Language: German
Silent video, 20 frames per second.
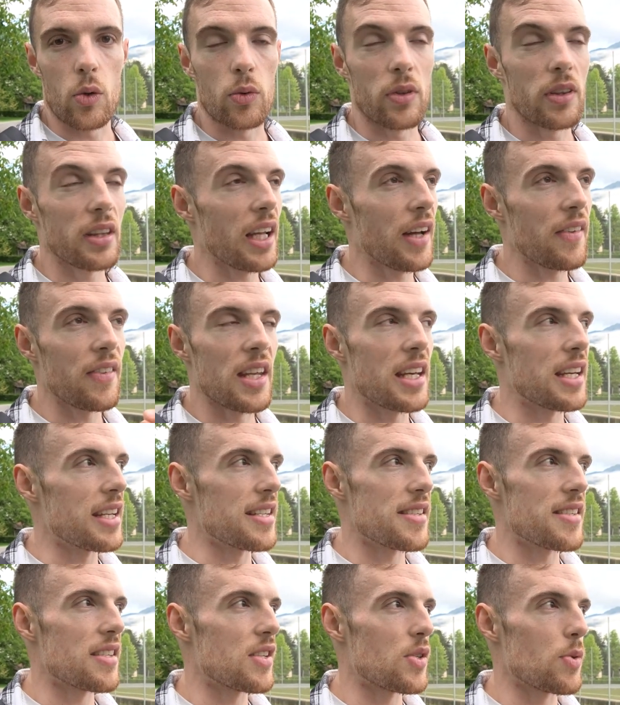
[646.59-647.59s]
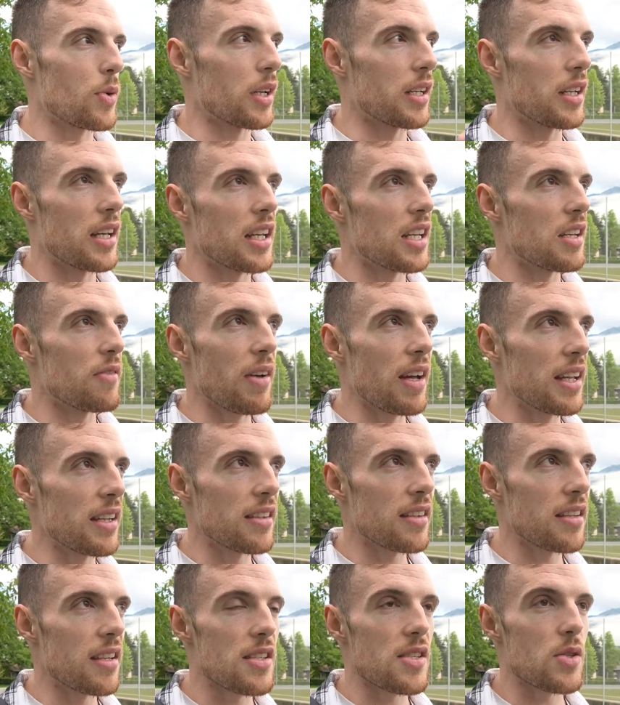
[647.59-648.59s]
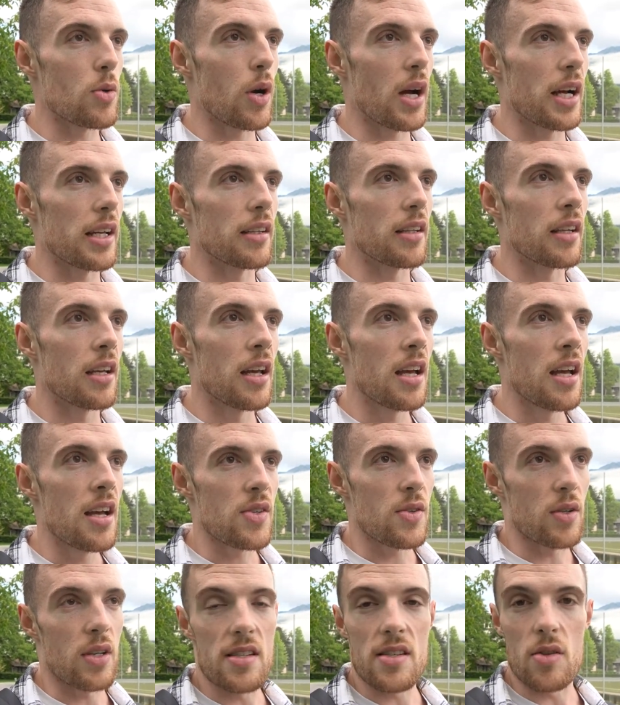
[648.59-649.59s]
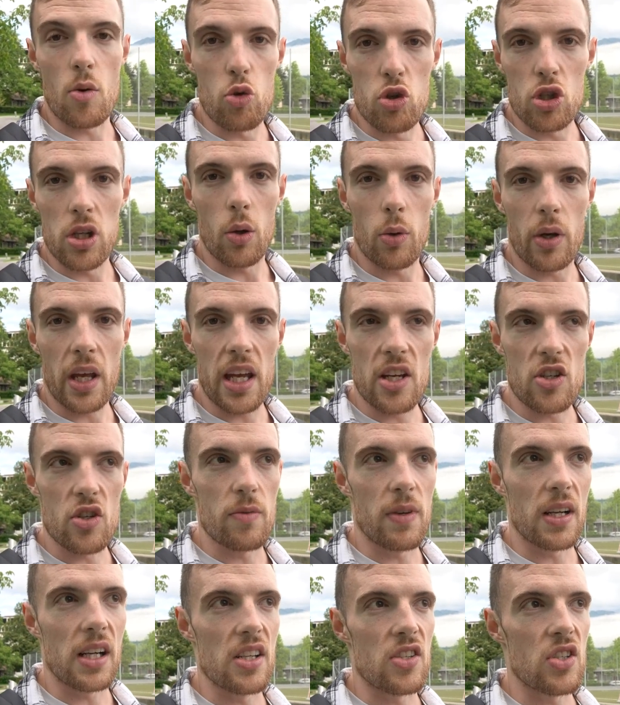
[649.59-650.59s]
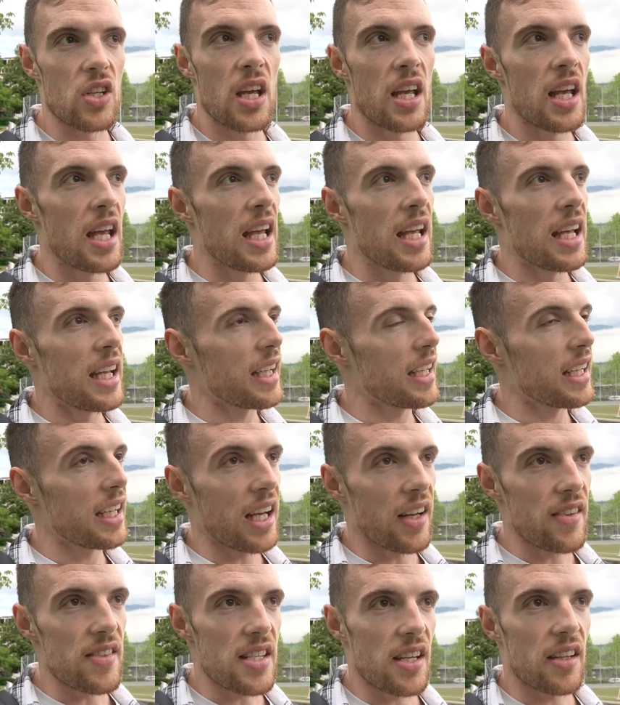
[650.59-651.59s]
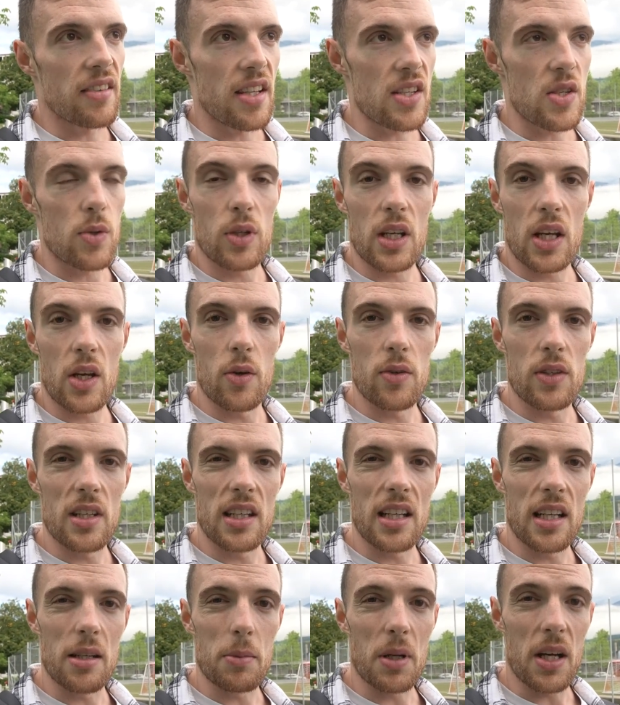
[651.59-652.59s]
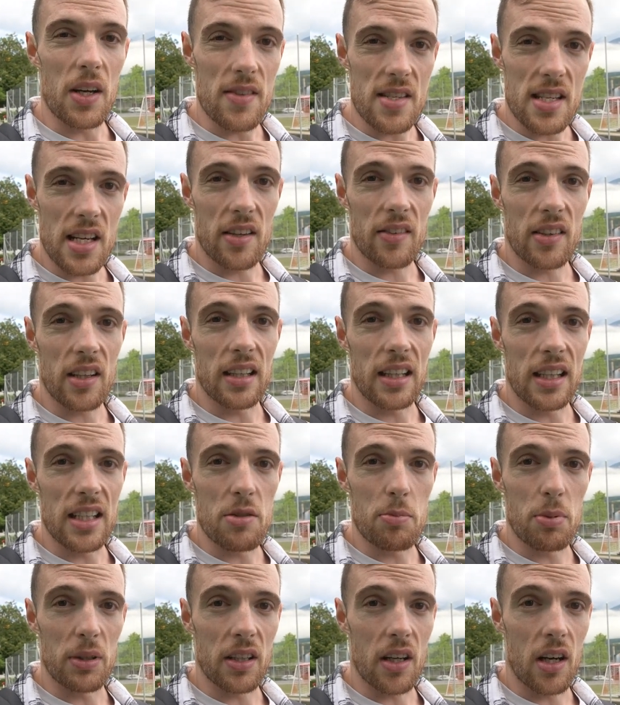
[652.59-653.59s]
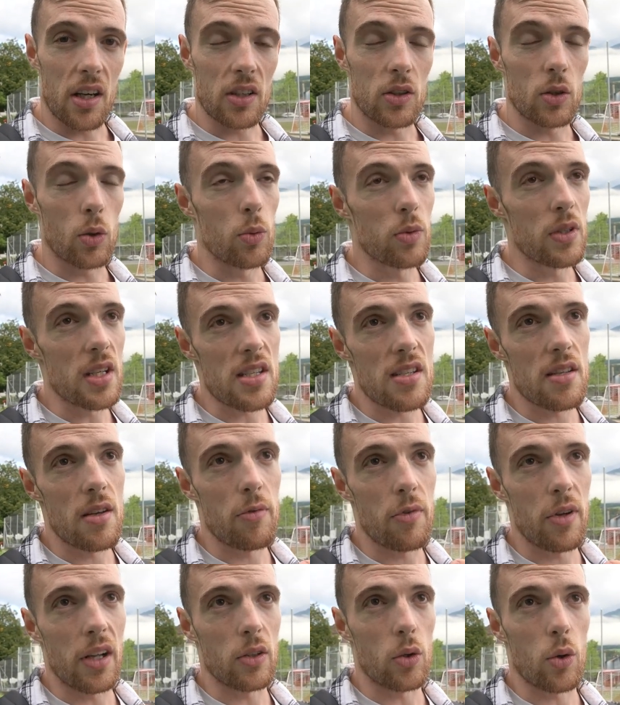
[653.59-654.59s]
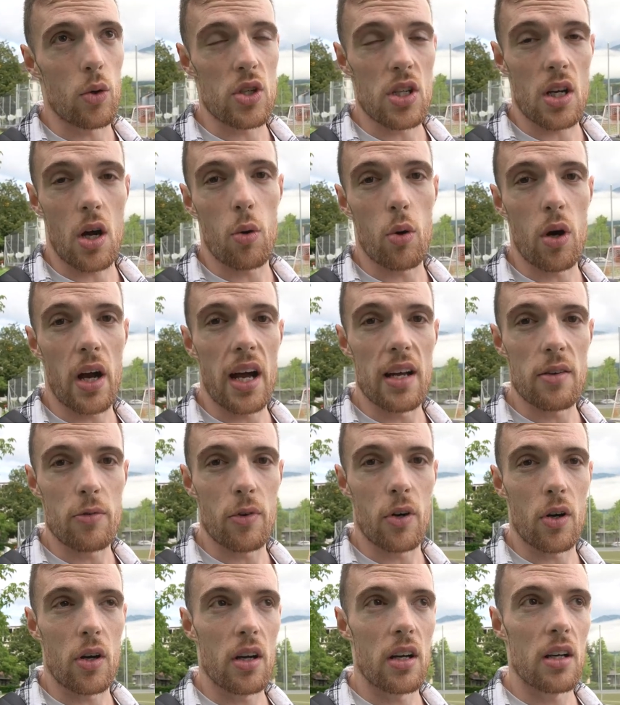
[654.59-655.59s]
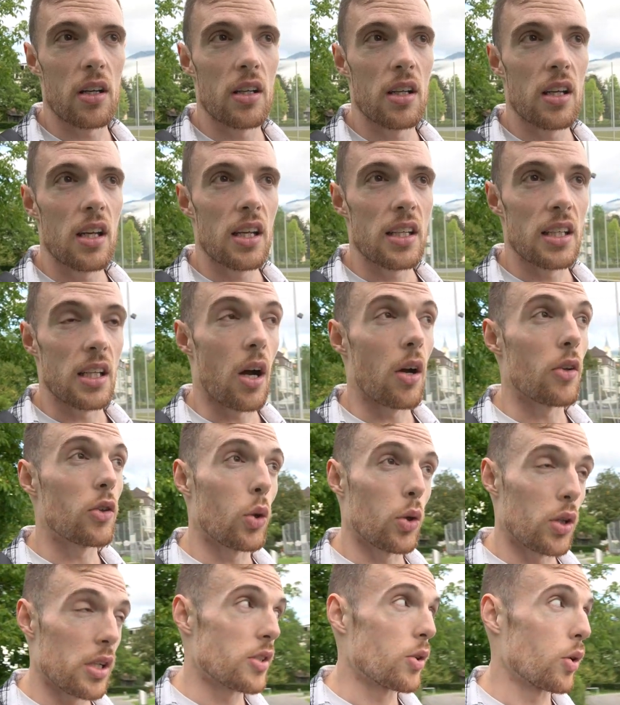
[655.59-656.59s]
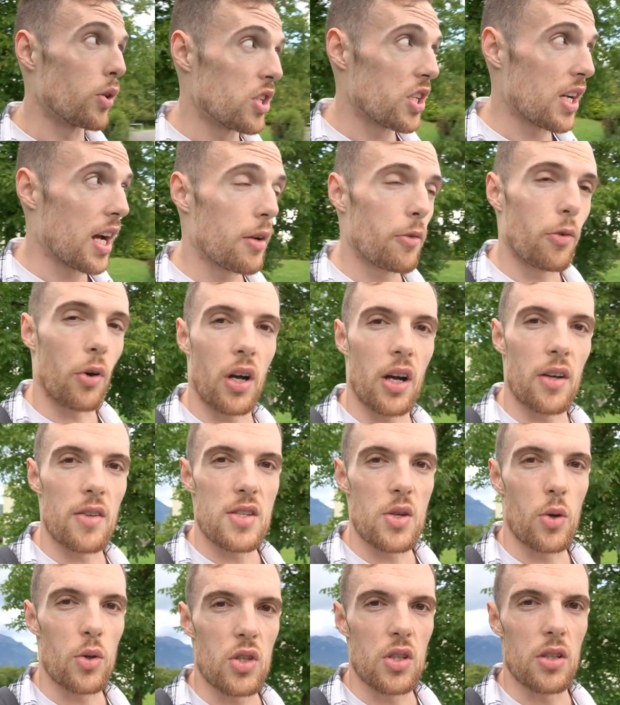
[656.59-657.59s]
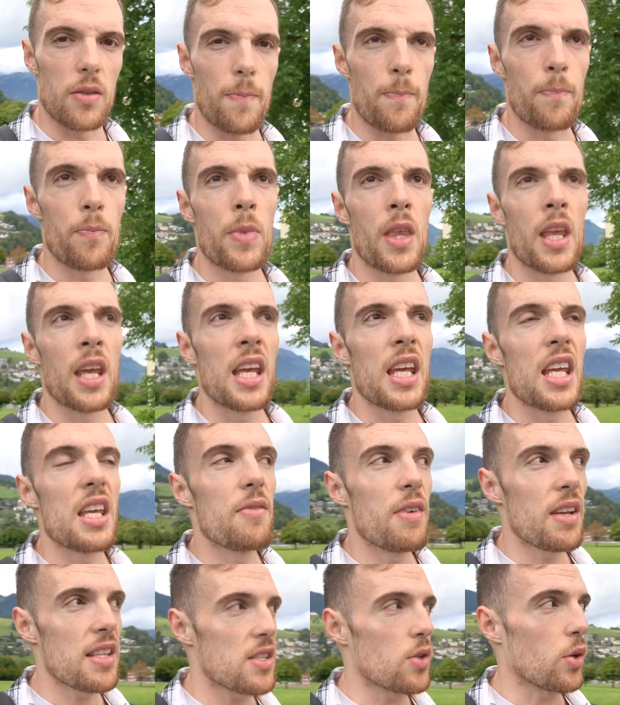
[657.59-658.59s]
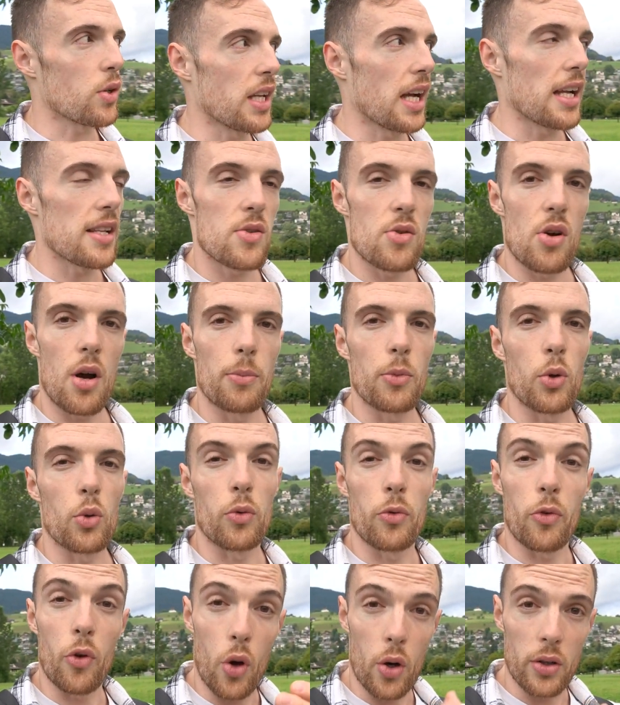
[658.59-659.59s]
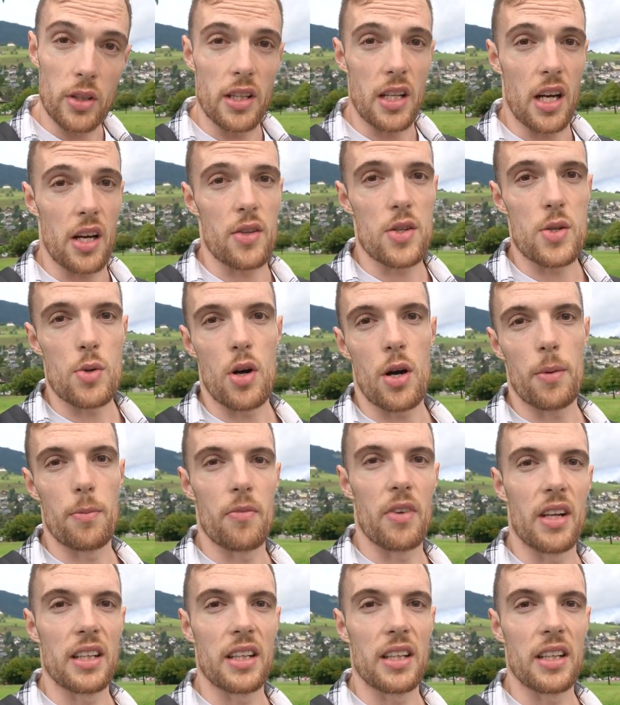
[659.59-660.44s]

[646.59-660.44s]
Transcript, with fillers: Und dann ist so ein Event, so, ein, so eine Social Occasion wirklich ganz anders und ihr könnt die in einem ganz anderen Licht betrachten und es fällt euch auch einfach, ja, deutlich, deutlich einfacher an solchen Events noch teilzuhaben und Freude daran zu haben,